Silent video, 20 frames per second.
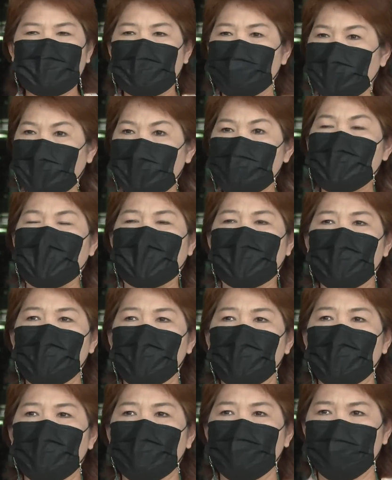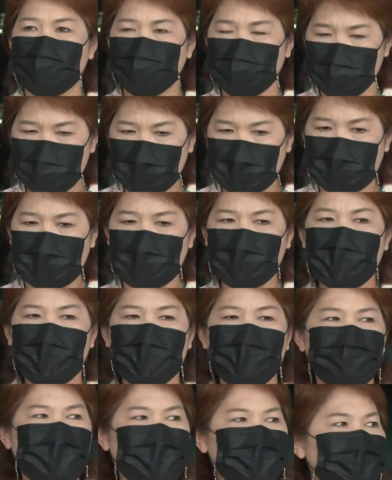เราไม่ระบายออกใช่ไหมคะ
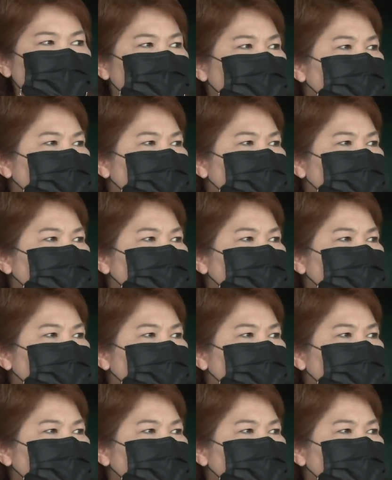มั